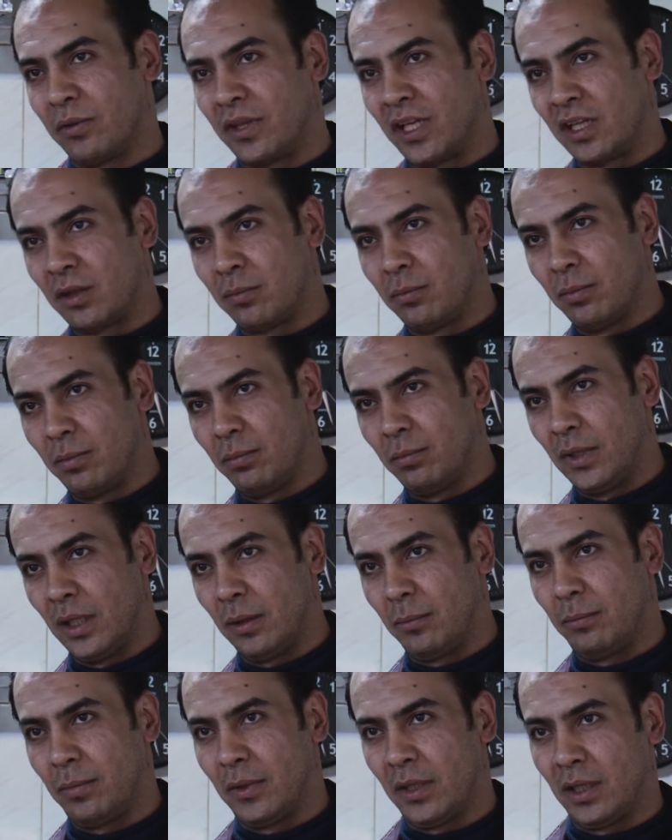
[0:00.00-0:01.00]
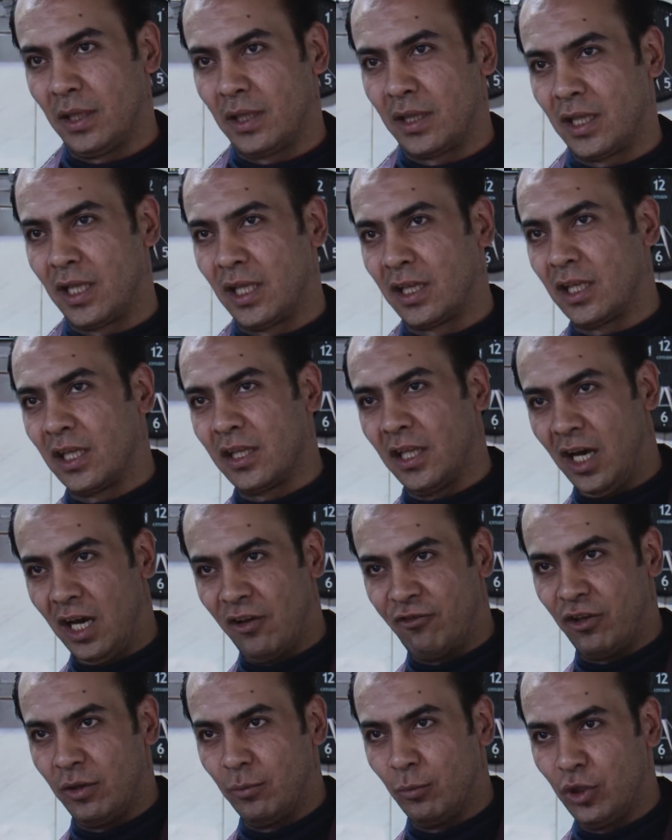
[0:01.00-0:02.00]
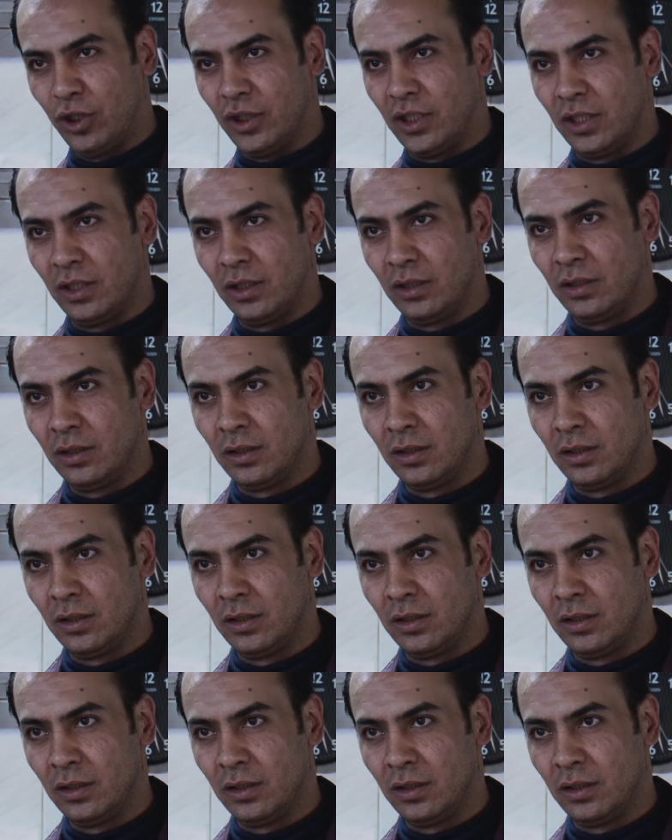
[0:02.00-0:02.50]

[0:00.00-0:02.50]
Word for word: ثلاث بثلاث اضعاف المده